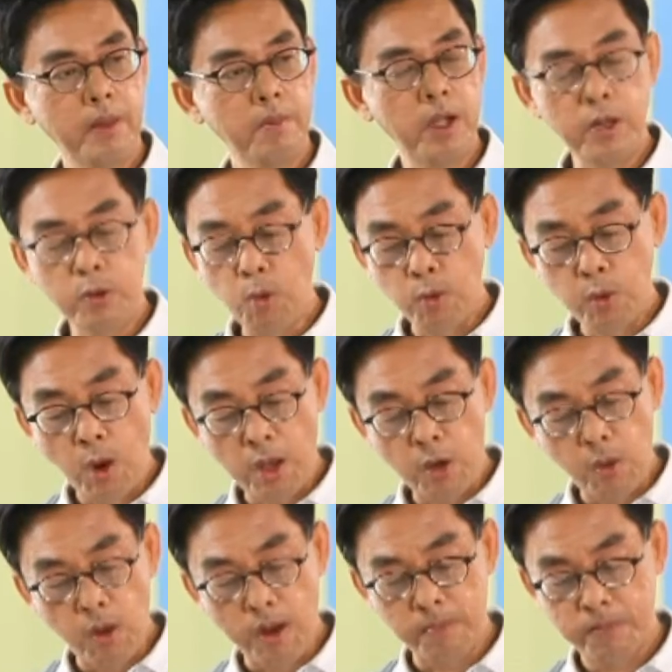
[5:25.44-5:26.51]
เพราะฉะนั้นดูโดย
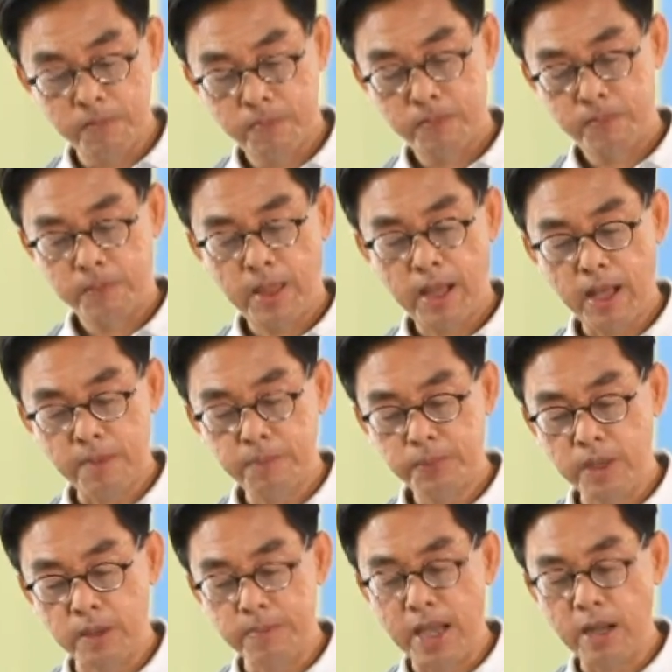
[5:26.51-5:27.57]
รวมนะครับ
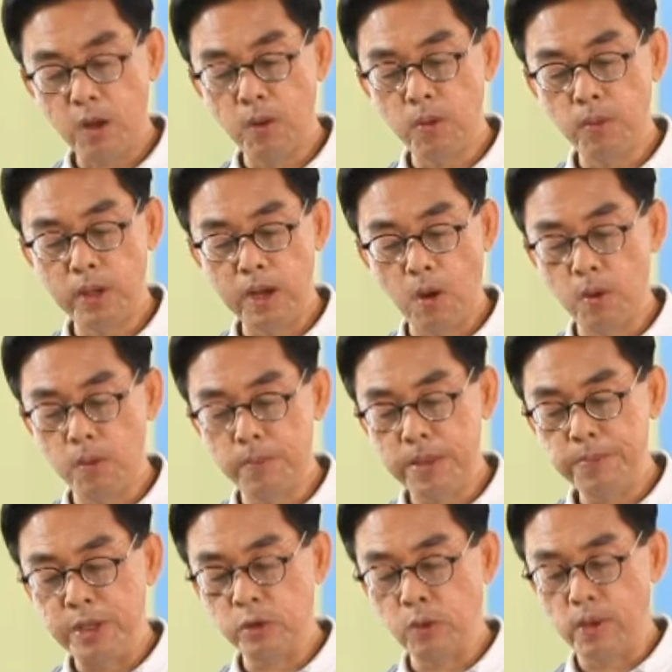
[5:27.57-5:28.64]
ถึงแม้เรา
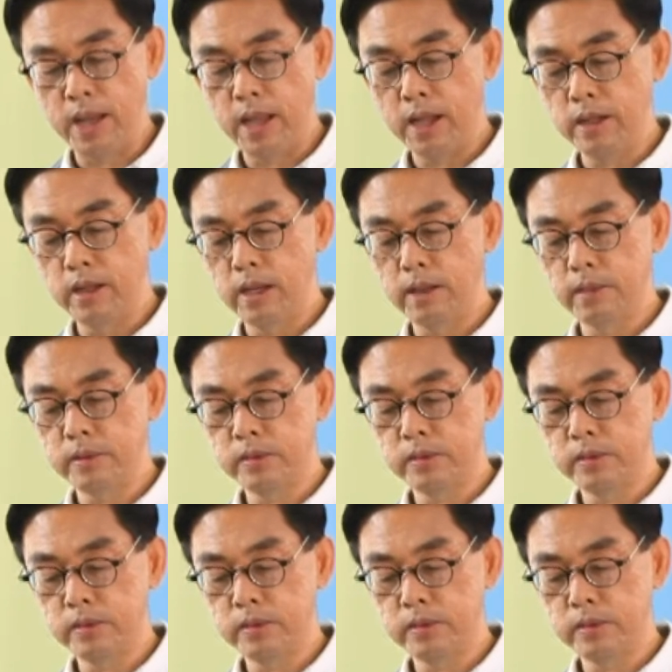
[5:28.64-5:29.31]
ไม่มีตัวเลขเรื่อง